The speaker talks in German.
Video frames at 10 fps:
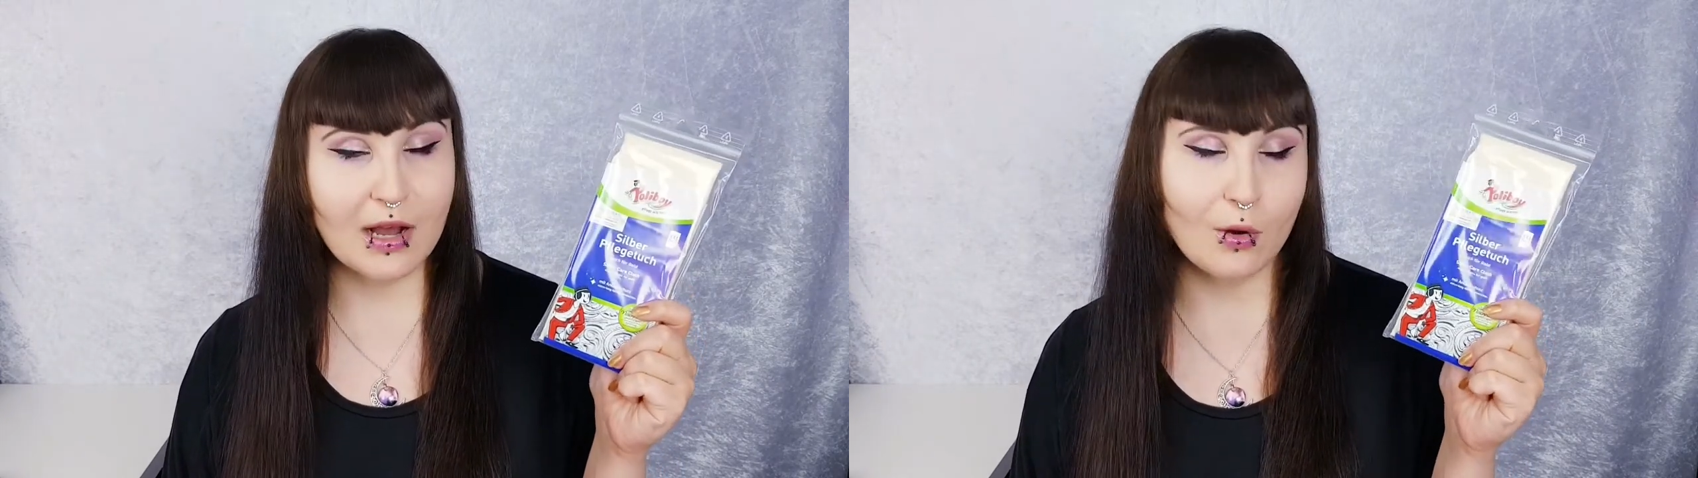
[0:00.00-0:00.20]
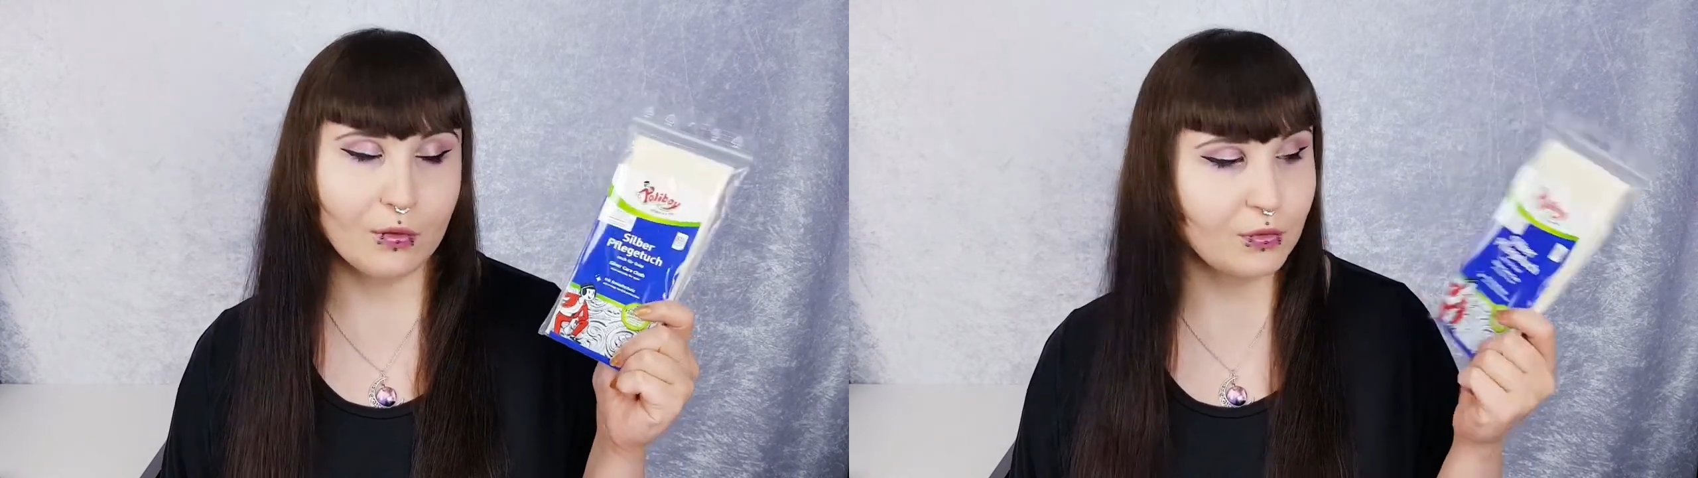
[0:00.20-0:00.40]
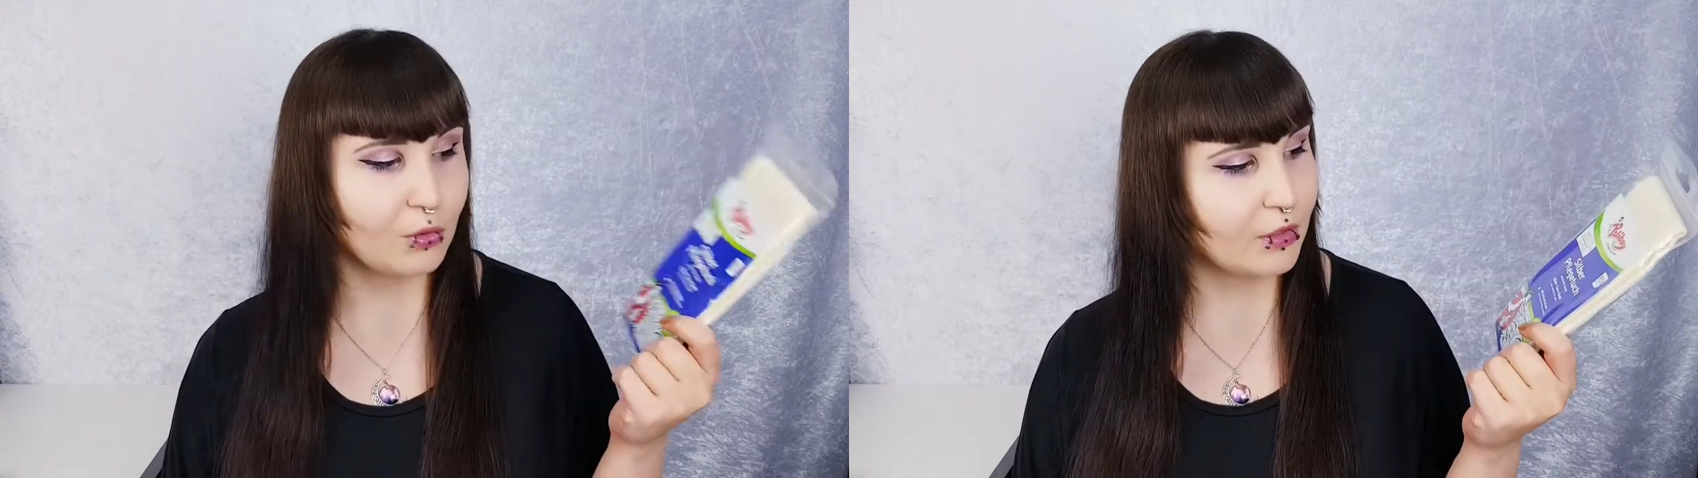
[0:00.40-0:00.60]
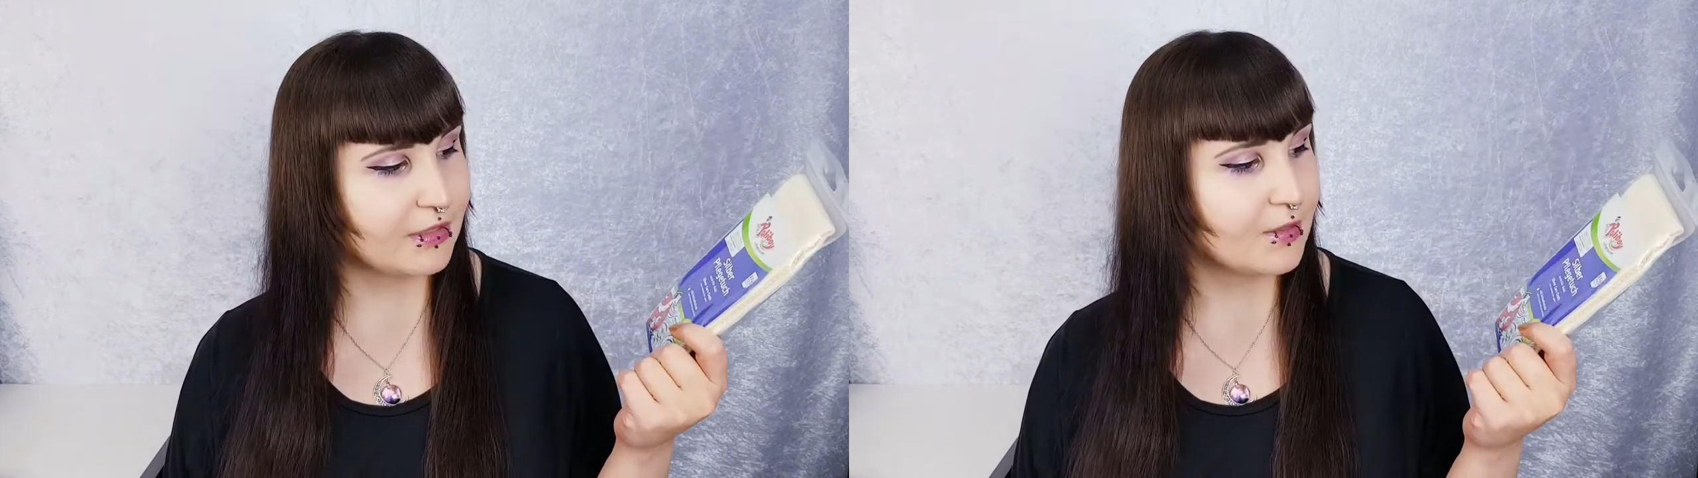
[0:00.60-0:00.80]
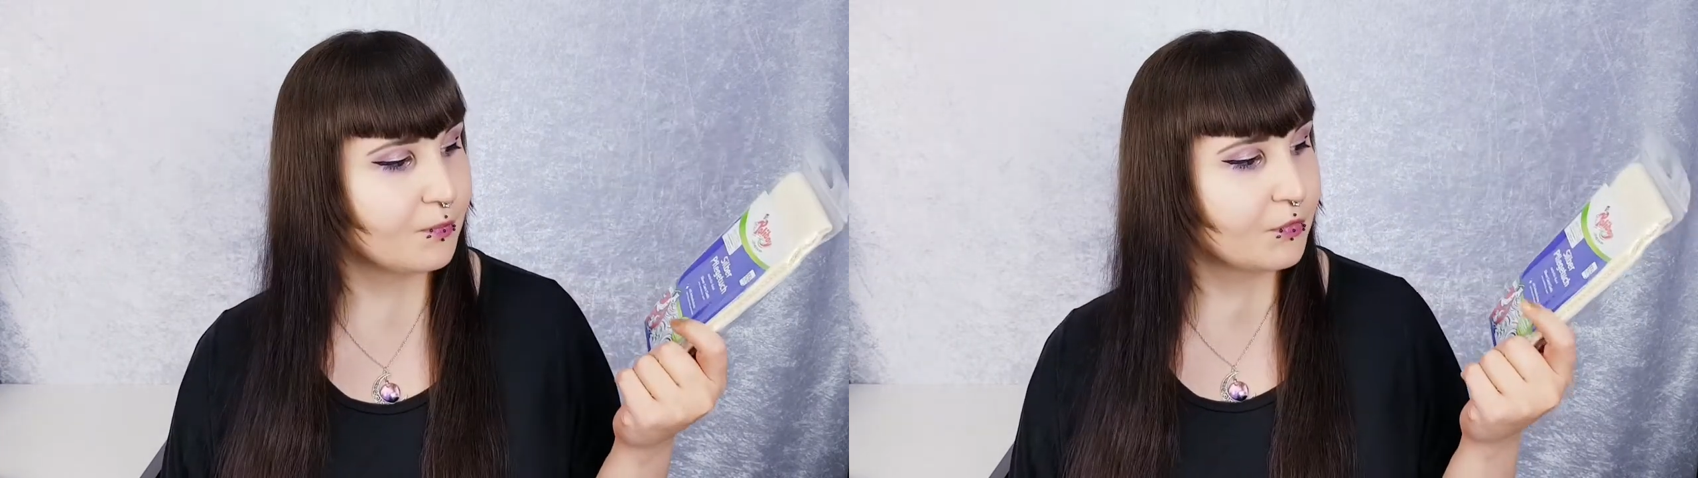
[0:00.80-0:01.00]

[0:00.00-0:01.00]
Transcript: auch für Gold,